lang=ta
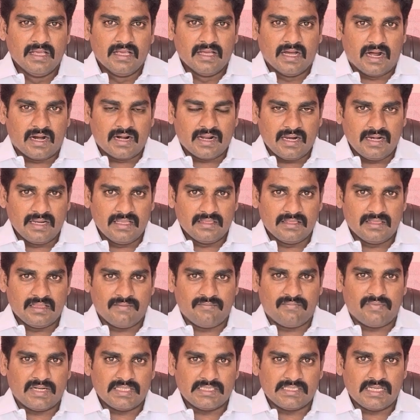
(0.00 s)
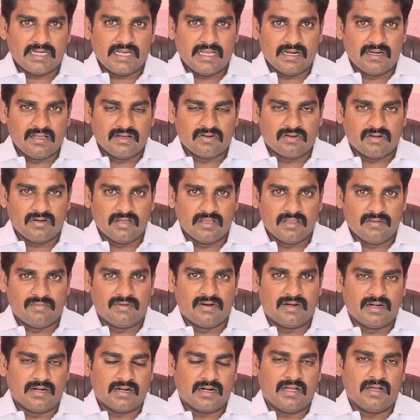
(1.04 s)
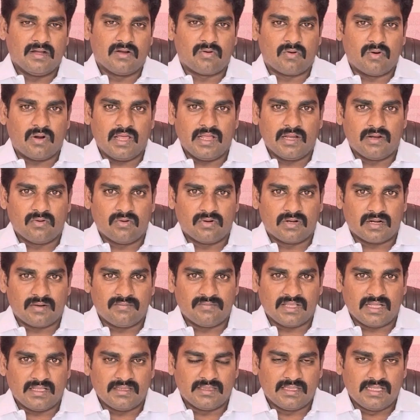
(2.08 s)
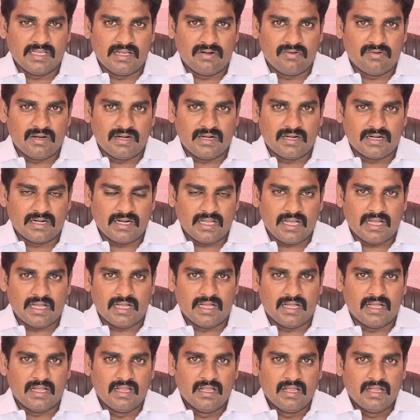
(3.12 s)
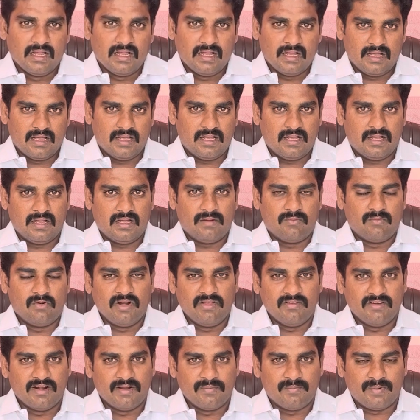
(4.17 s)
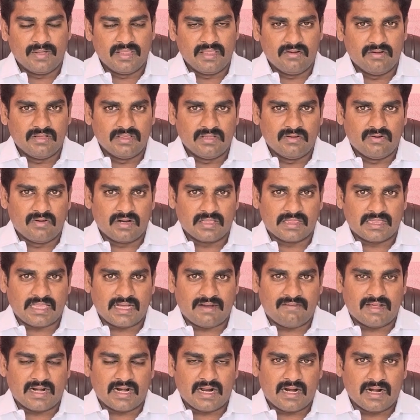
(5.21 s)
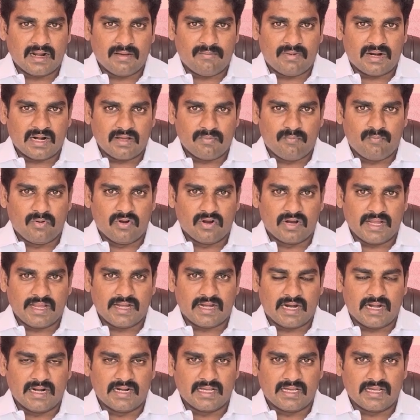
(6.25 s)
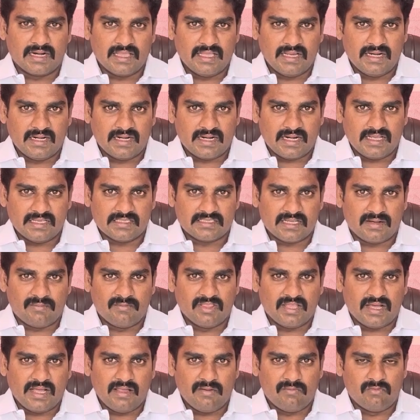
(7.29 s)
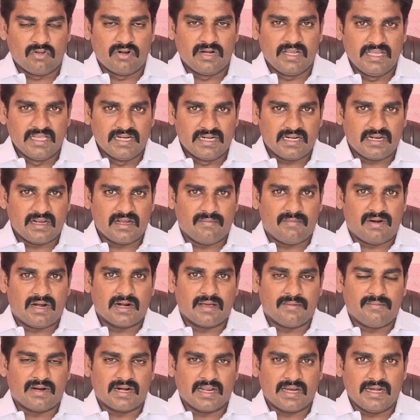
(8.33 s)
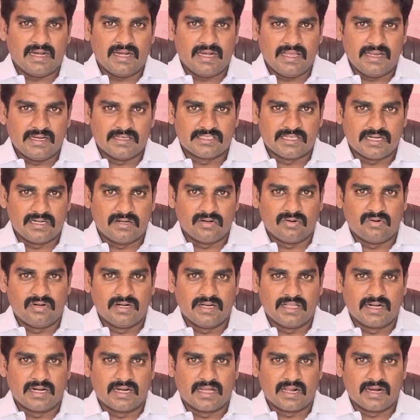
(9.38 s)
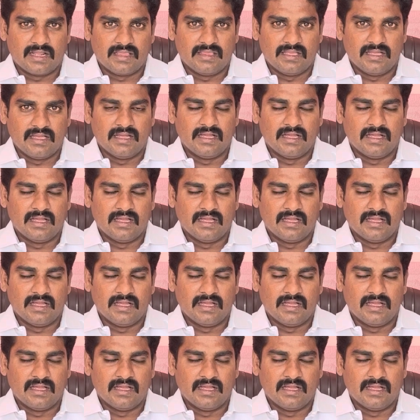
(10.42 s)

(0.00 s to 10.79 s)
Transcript: ஆனால் இந்த பிரச்சனைகளுக்கும் இது போன்ற கொலை குற்றம் தான் தீர்வு என்று முடிவெடுப்பது வந்து ஒரு தவறான மனப்போக்கை காட்டுகிறது இன்றைய சமுதாயம் ஒரு இறுக்கமான மனநிலையில் சென்று கொண்டிருக்கிறது